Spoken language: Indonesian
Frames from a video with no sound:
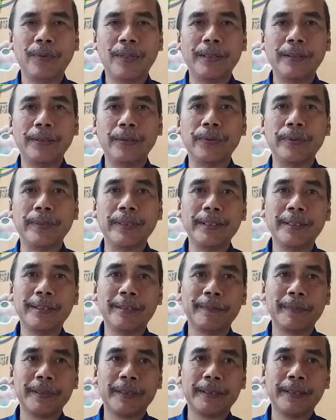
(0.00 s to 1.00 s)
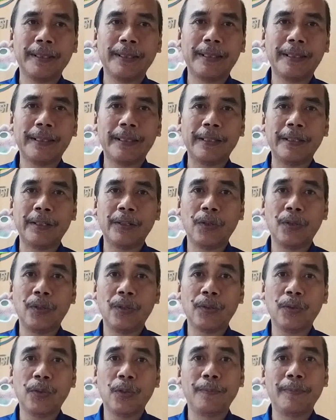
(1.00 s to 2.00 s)
di bulan Juni sebesar
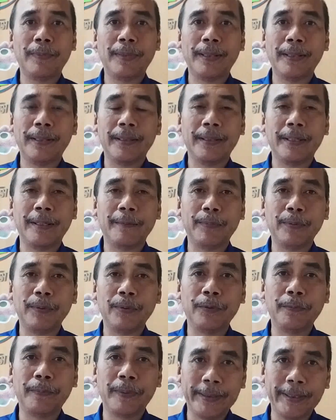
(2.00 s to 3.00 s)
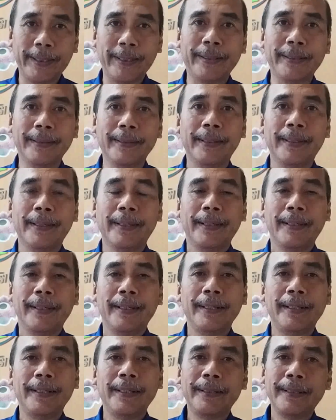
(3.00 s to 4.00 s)
0,60 persen.
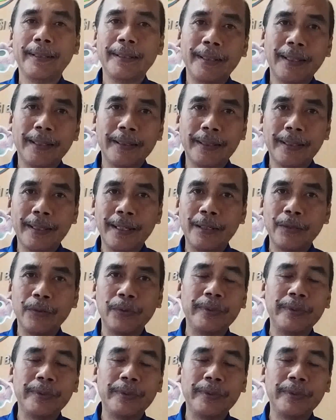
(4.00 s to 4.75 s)
Ini tidak